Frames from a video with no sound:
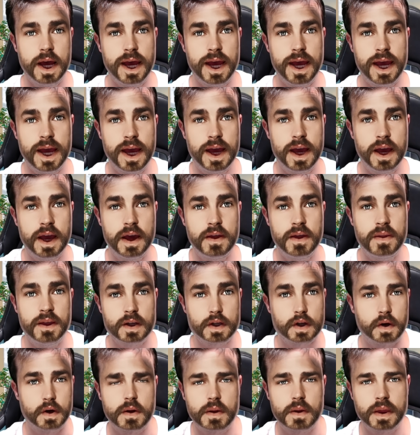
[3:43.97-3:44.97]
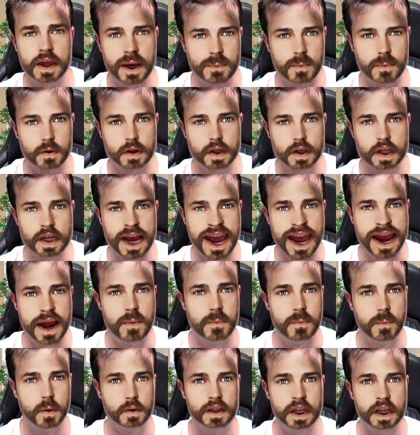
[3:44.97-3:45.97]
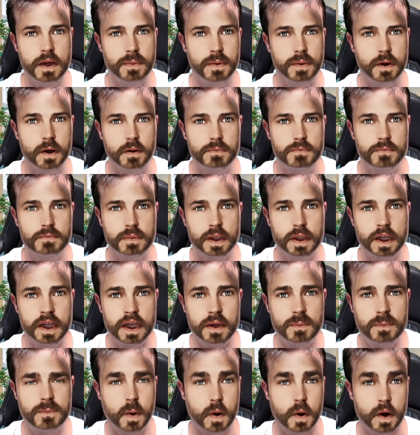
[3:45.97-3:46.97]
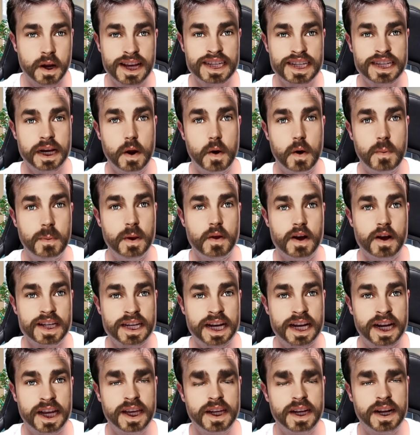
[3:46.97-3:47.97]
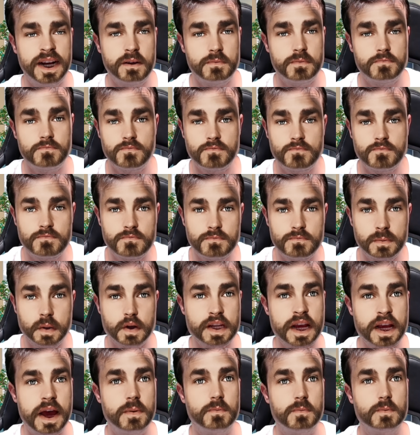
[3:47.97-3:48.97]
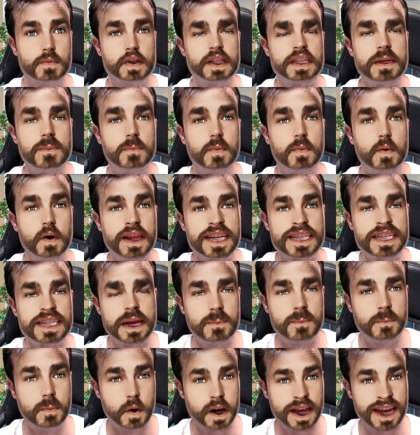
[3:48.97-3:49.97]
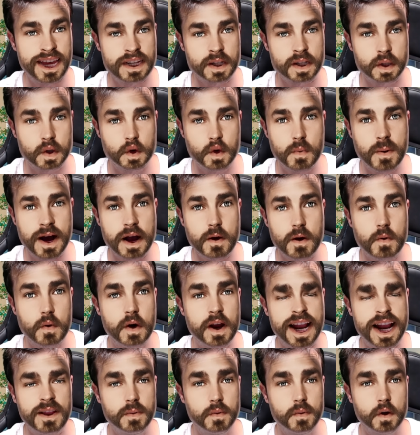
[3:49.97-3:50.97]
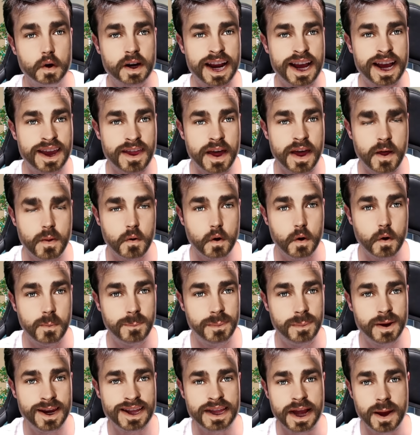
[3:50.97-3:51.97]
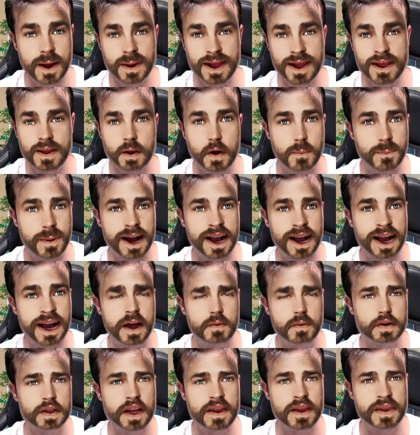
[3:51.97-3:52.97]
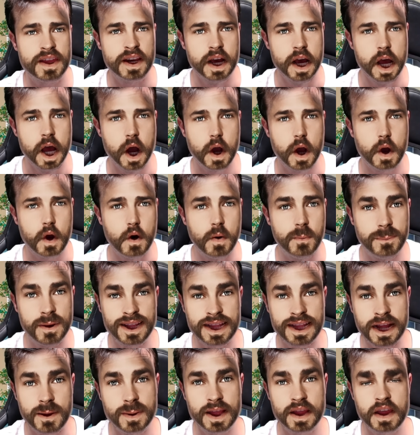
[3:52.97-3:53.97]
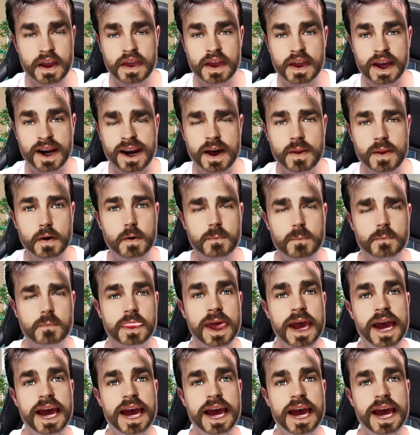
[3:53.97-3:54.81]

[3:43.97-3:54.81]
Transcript: Eh, desconocemos el motivo, ¿Y por qué se lo pido a Shakira? No sabemos si puede ser porque su banco en Andorra ha quedado completamente opacado, es decir, completamente cerrado.